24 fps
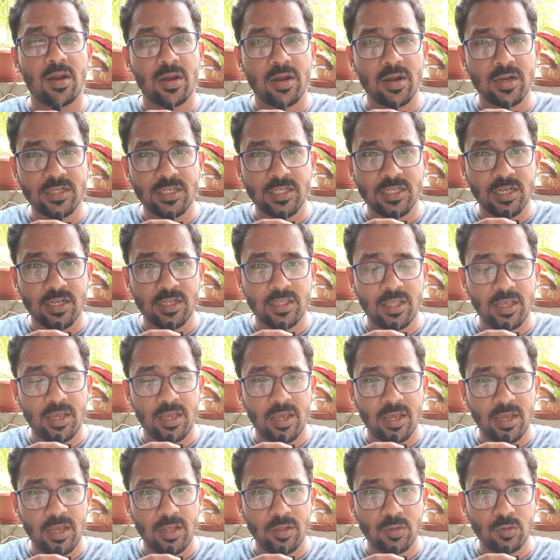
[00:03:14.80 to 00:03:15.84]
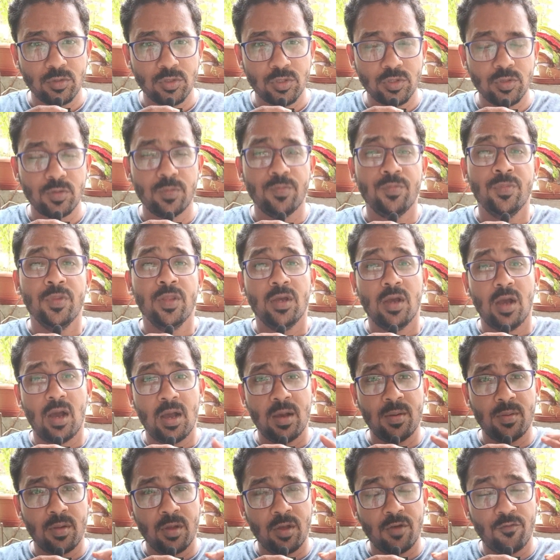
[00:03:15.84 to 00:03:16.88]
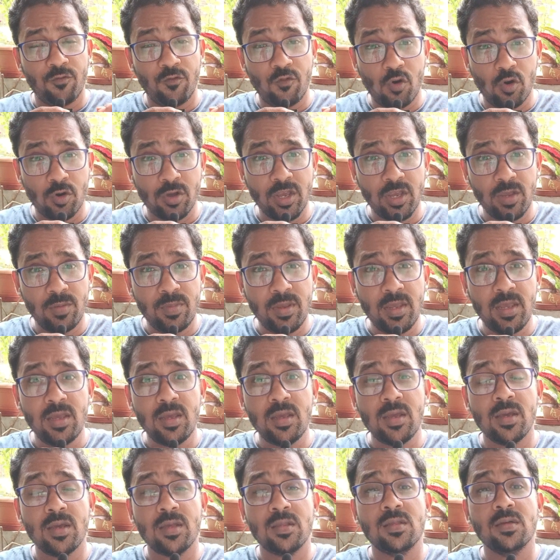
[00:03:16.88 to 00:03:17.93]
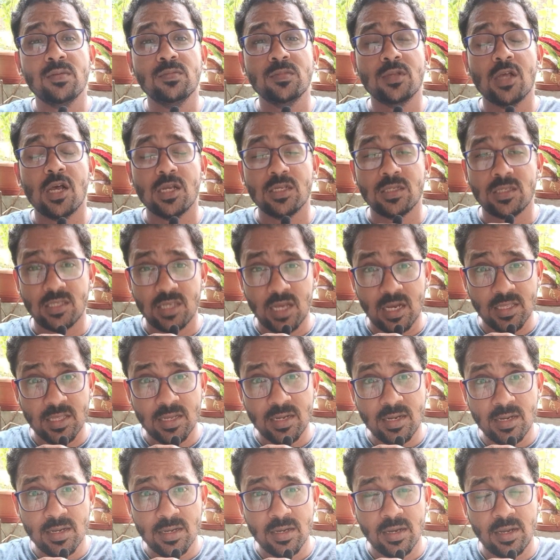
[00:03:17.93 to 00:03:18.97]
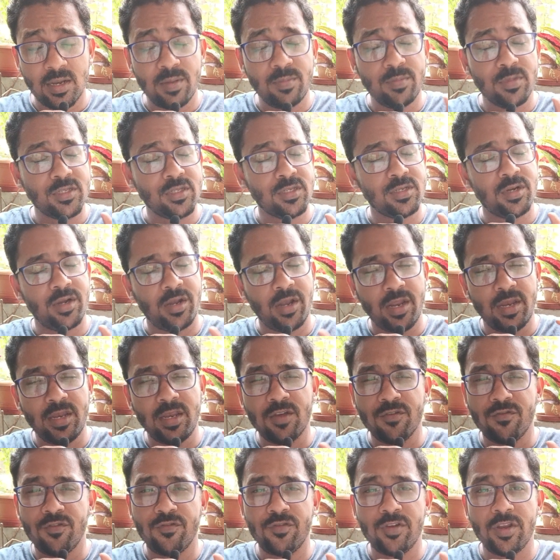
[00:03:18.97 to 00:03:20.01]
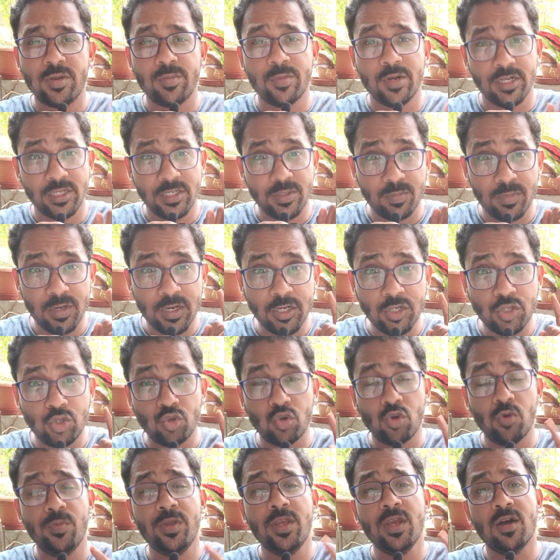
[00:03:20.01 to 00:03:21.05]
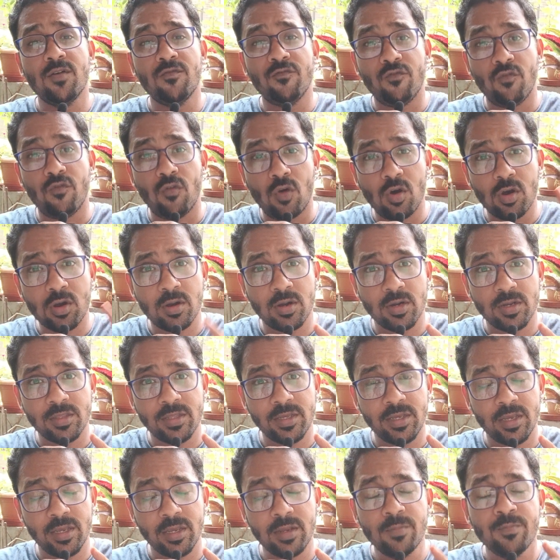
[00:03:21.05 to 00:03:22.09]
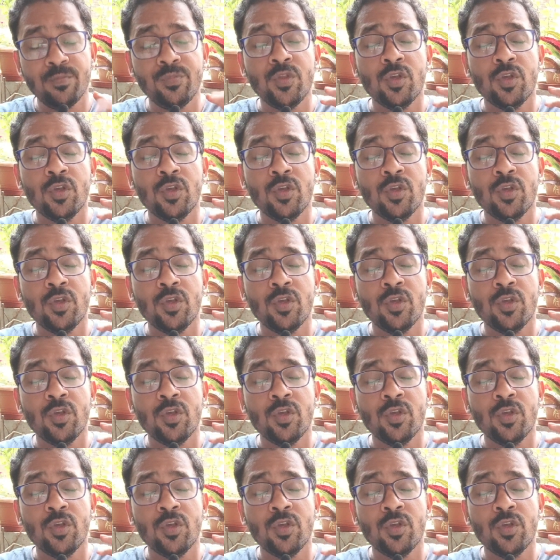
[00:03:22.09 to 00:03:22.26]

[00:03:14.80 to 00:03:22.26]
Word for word: रख सकते हैं दोस्तों आप वॉकिंग भी एकदम ज़्यादा ना करें बस टेन या फिफ्टीन मिनट्स मगर जो भी आप वॉक करते हैं